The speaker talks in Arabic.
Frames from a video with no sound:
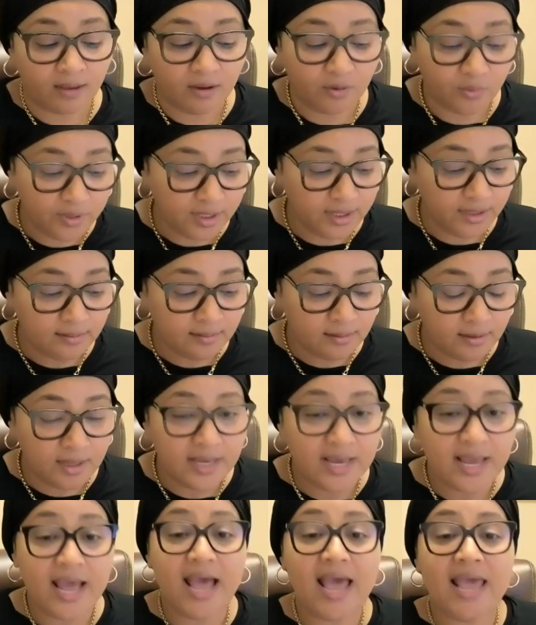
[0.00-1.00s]
اوكي
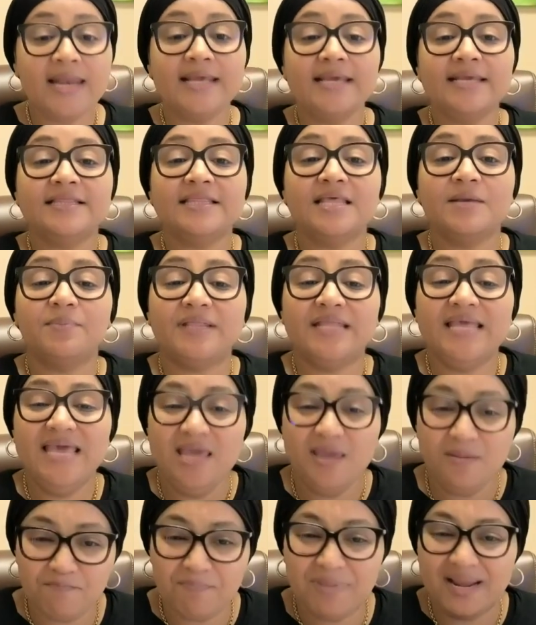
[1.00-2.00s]
هل انت
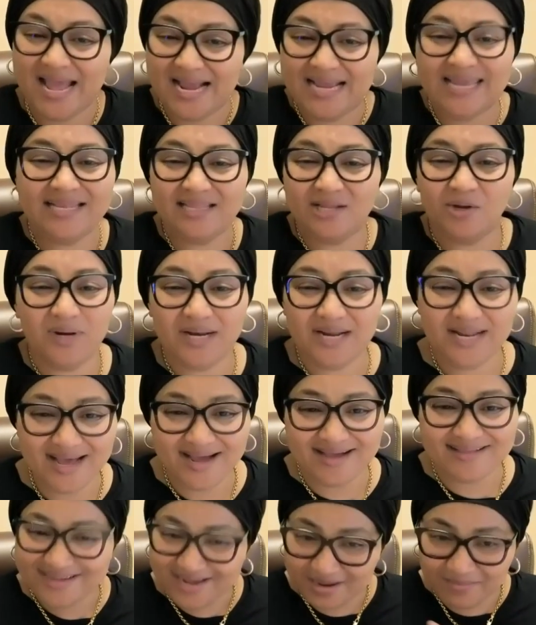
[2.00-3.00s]
بتحب الاكل ده ولا
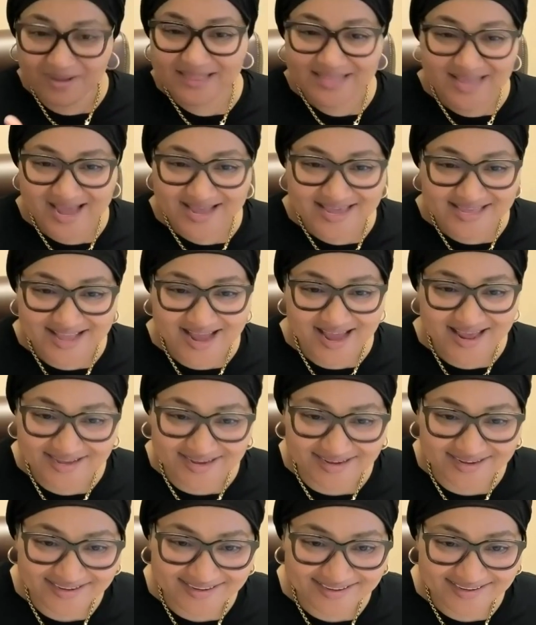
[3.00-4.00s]
لا دي كمان دي حاجه
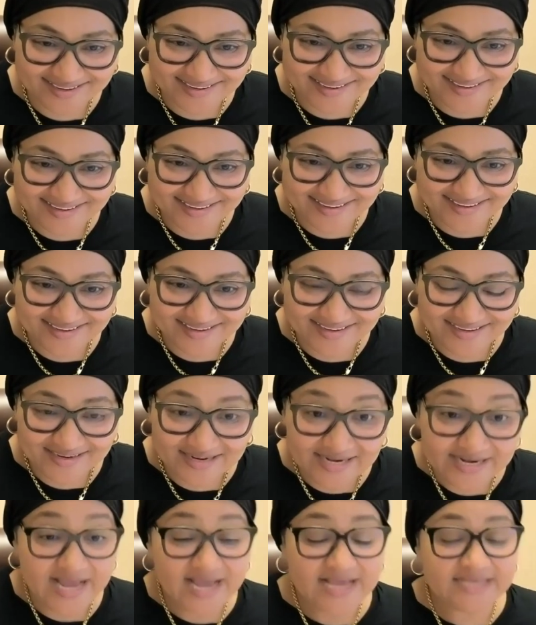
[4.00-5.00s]
تانية
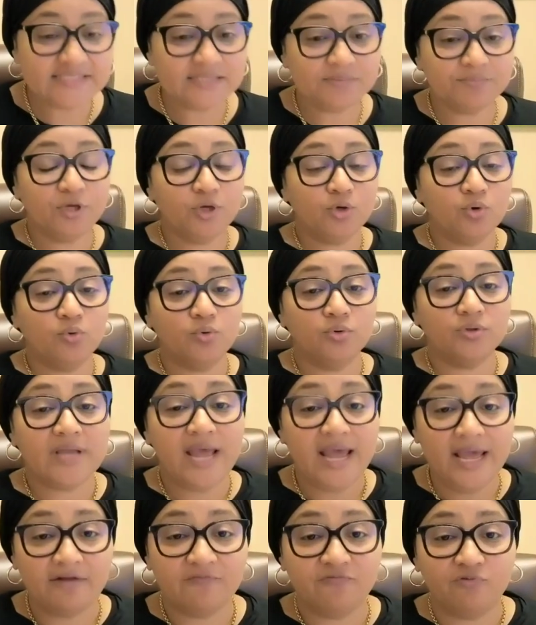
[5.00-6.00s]
لازم يكون
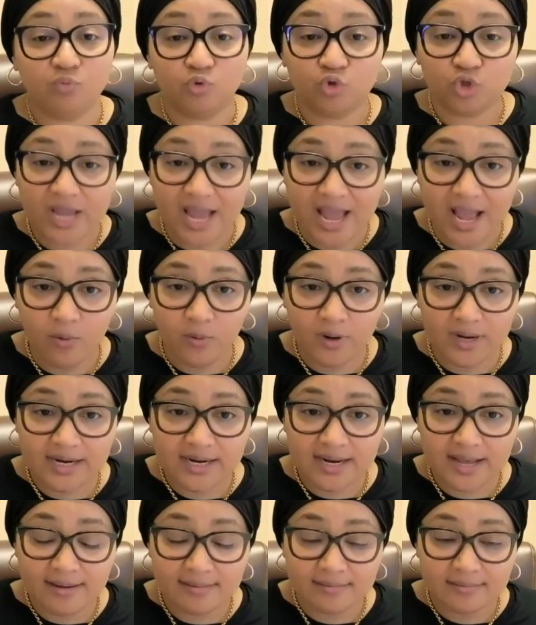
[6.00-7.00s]
تعرفه متاح ولا
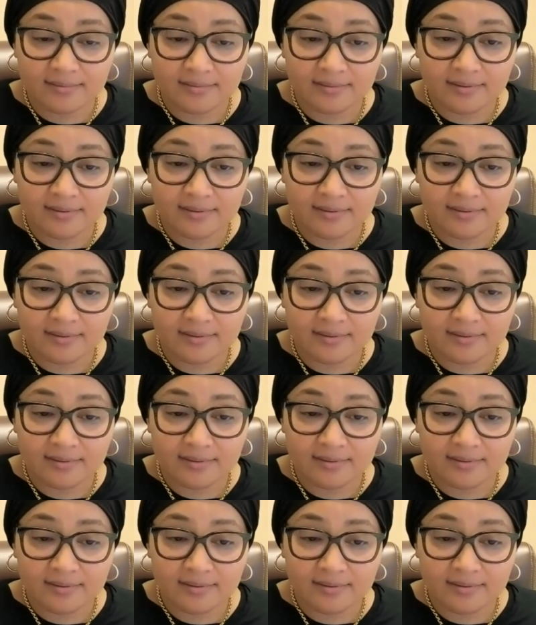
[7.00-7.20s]
لا